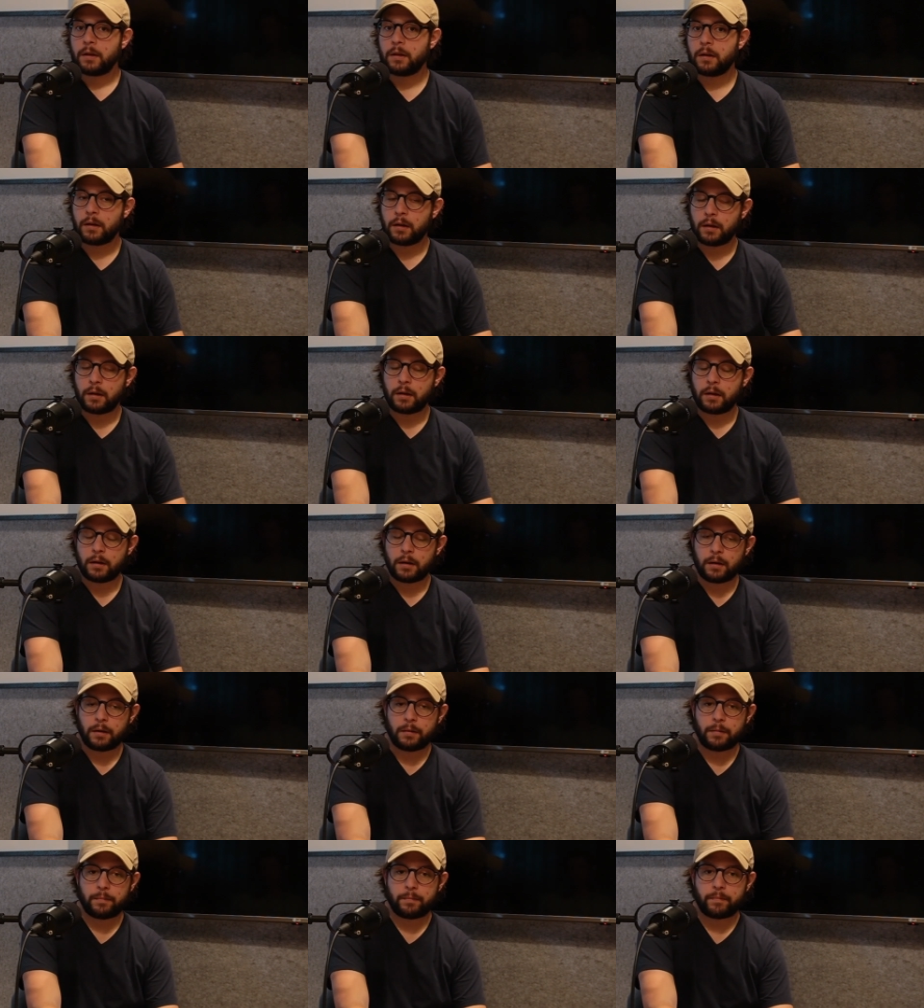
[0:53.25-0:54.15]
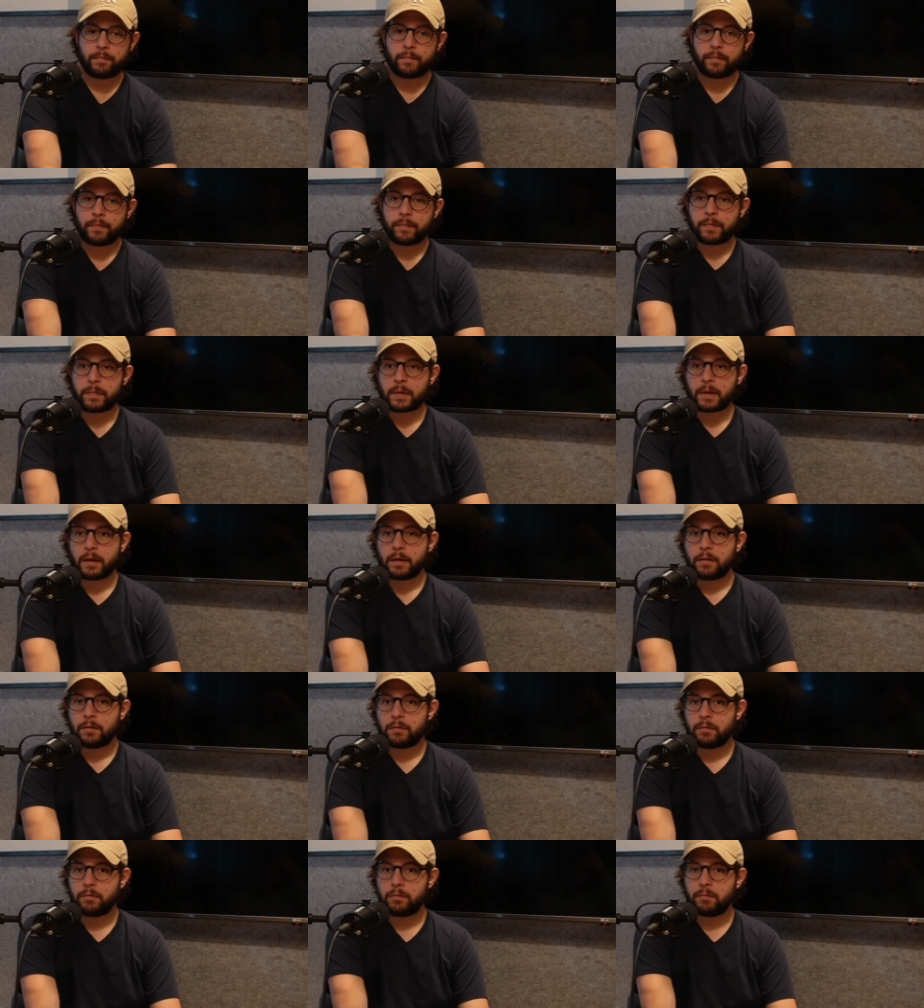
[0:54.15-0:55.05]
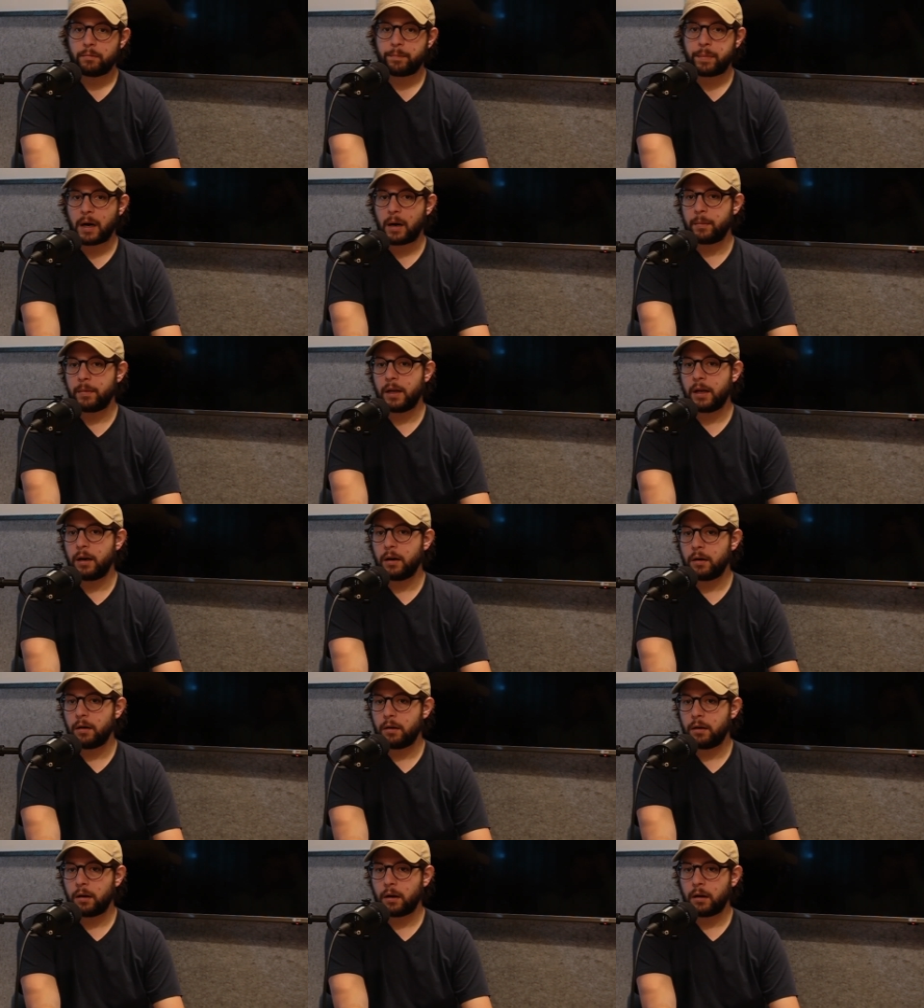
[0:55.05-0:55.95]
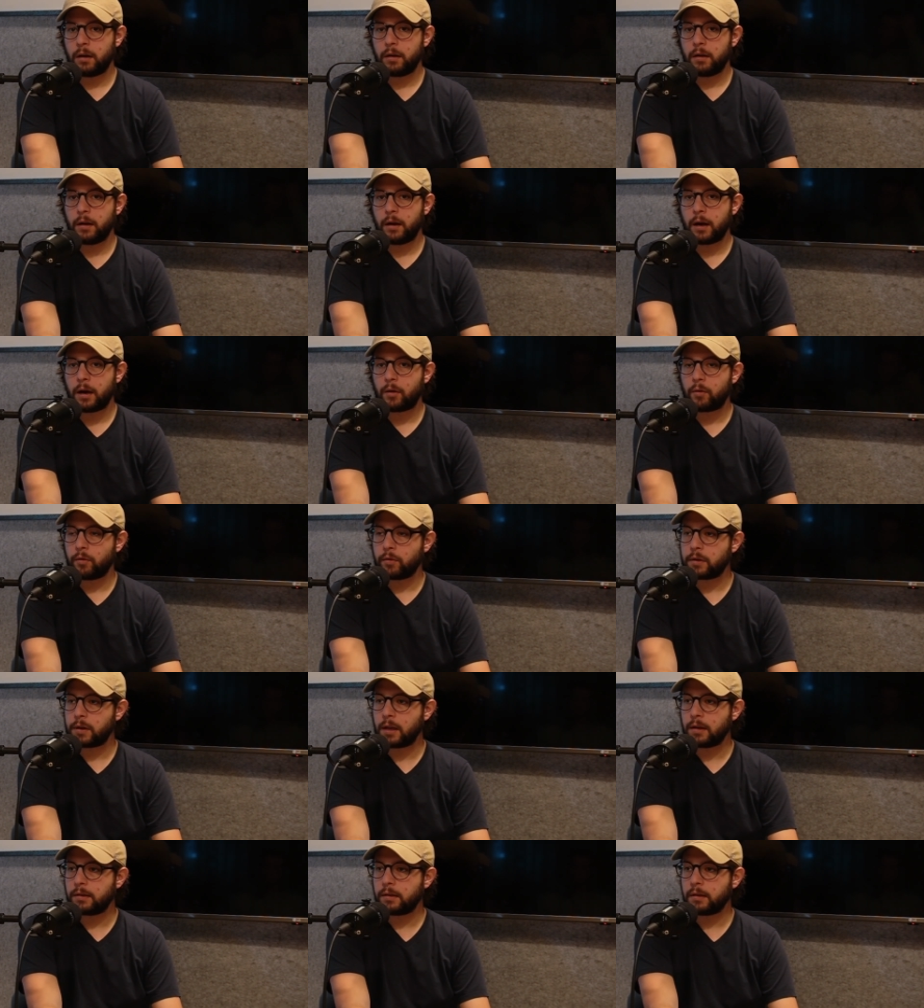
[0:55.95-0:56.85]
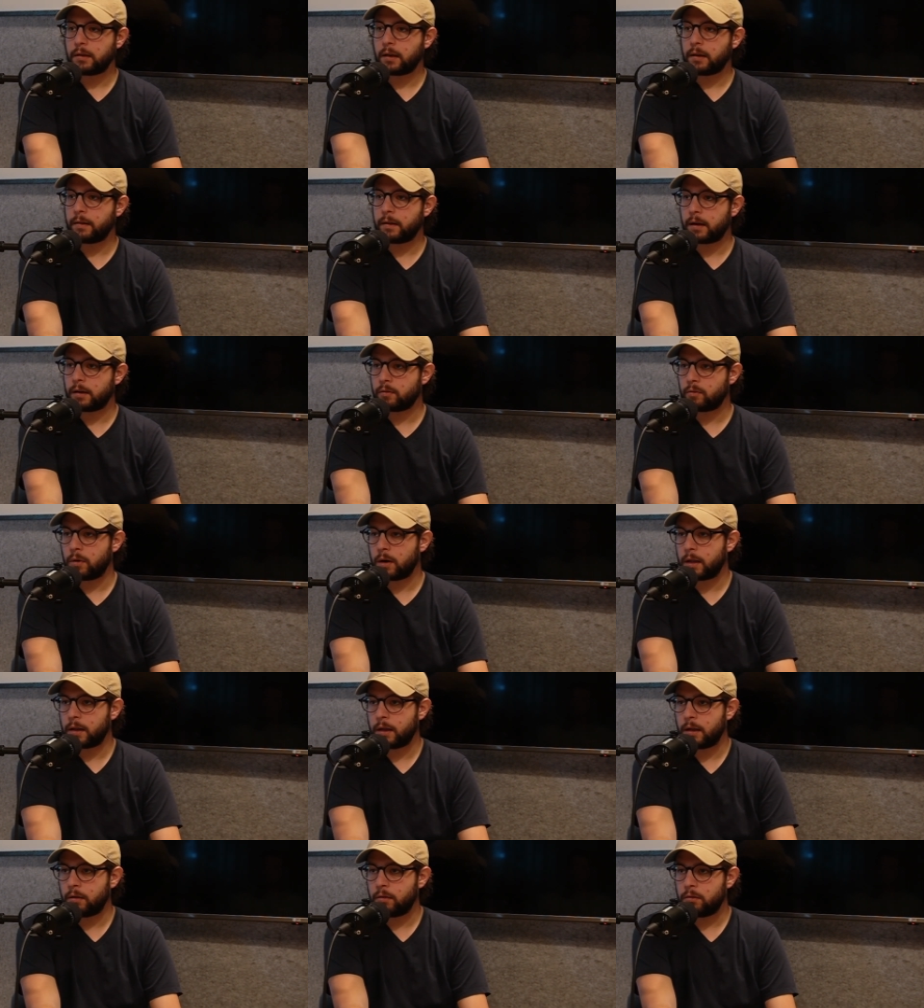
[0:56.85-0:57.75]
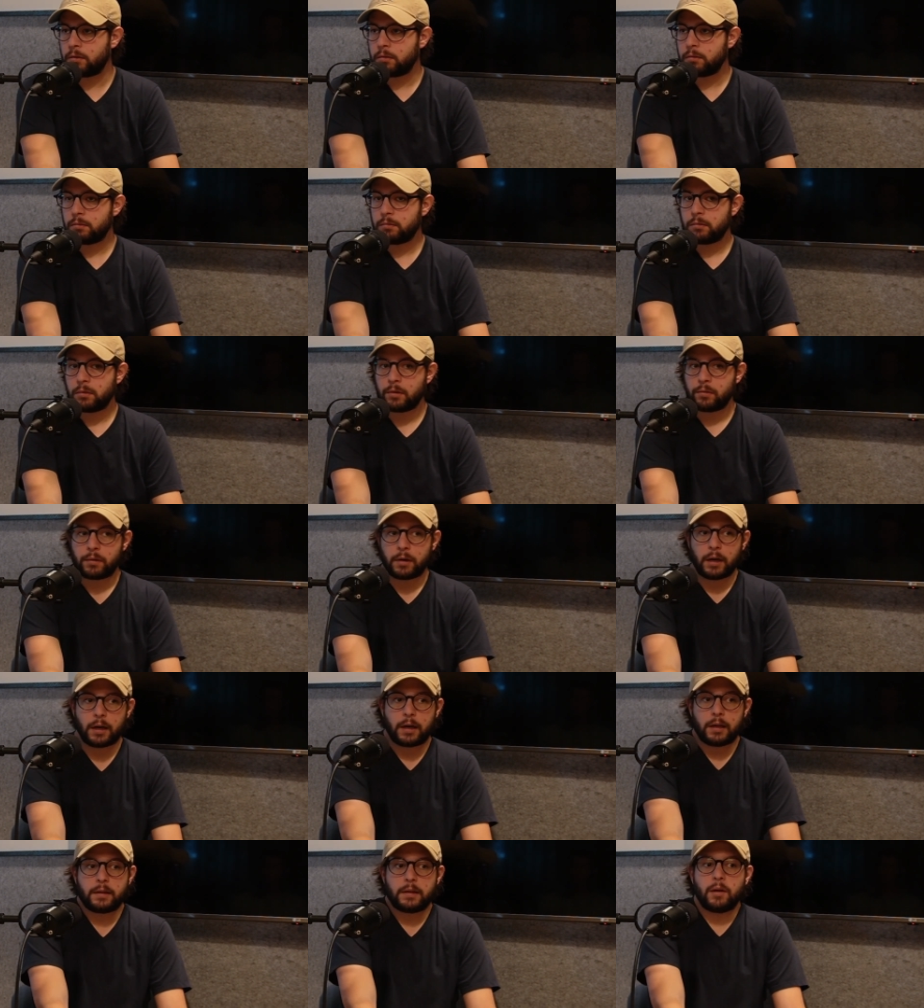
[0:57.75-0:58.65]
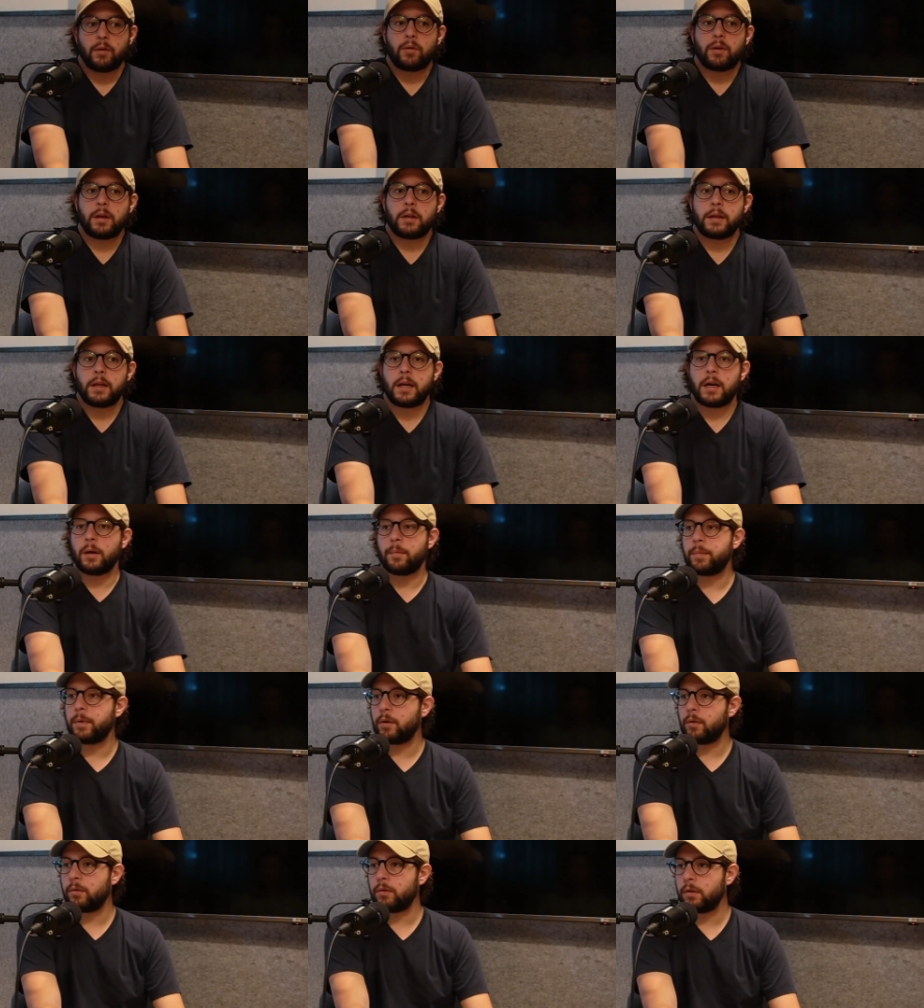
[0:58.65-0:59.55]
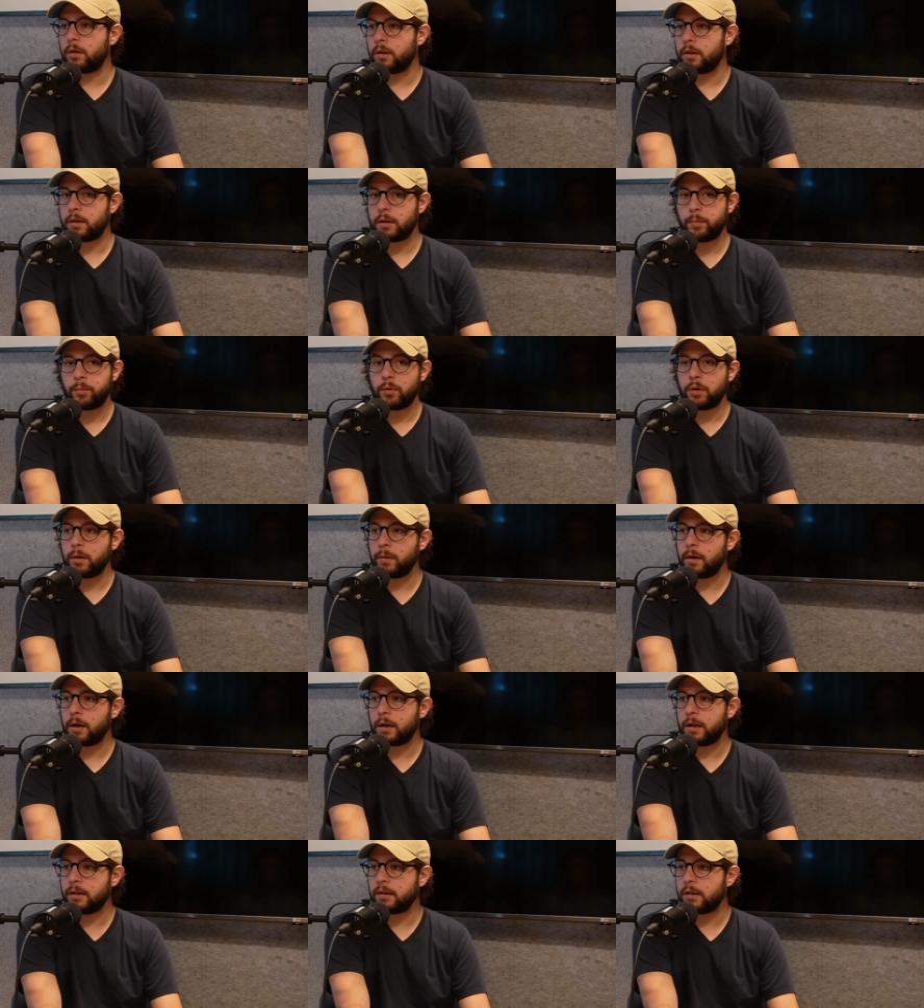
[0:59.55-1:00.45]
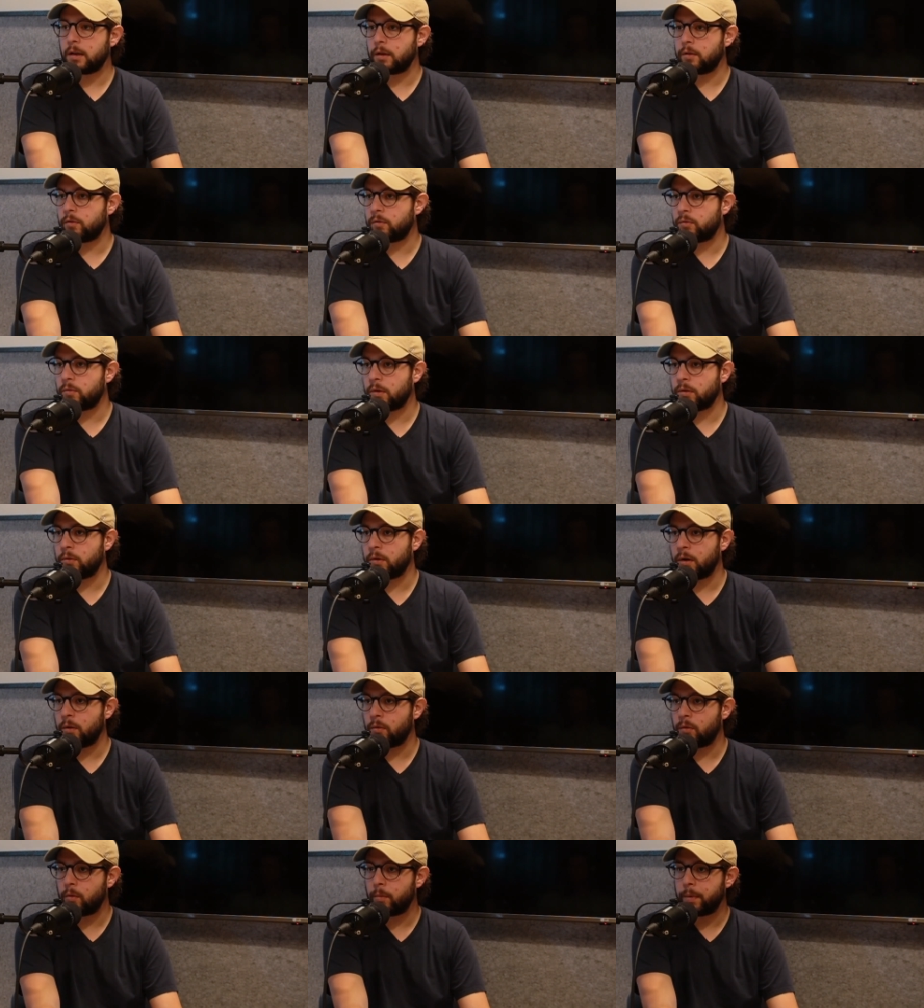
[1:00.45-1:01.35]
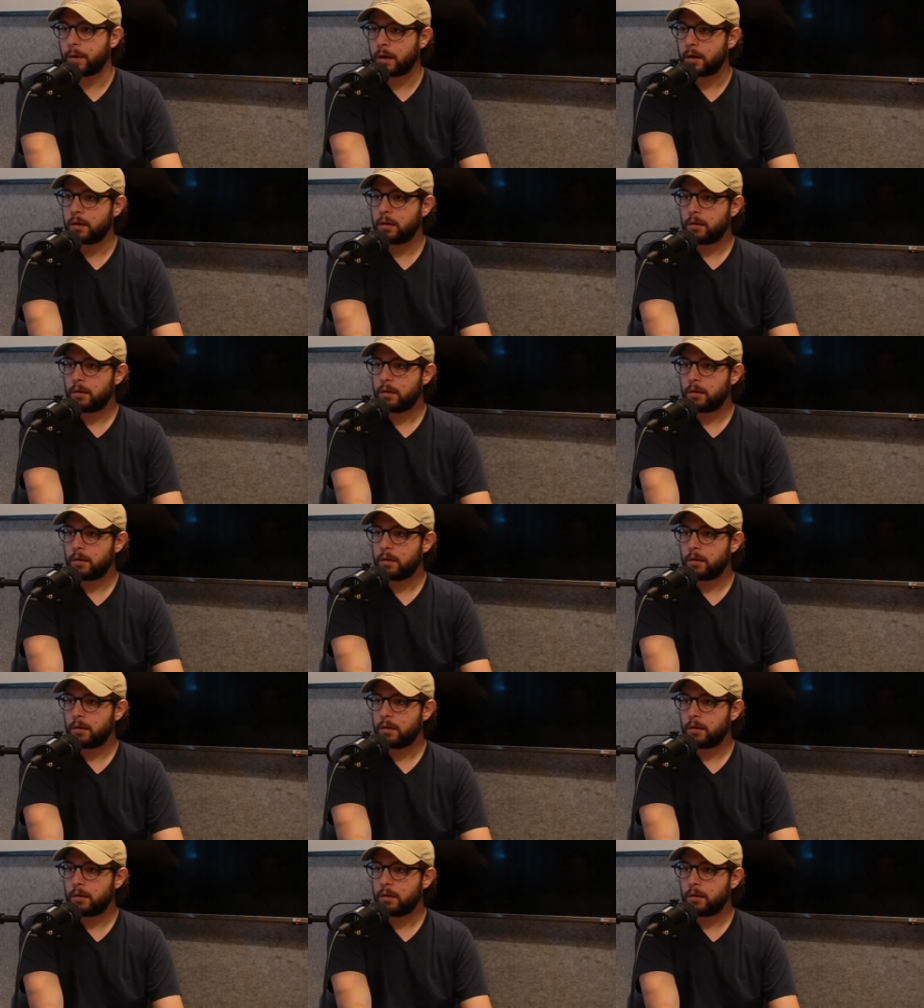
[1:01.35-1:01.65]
Eh, para mí el, de la constancia es Andrés Guardado. La gente lo critica, pero el tipo lleva 15 años jugando en Europa.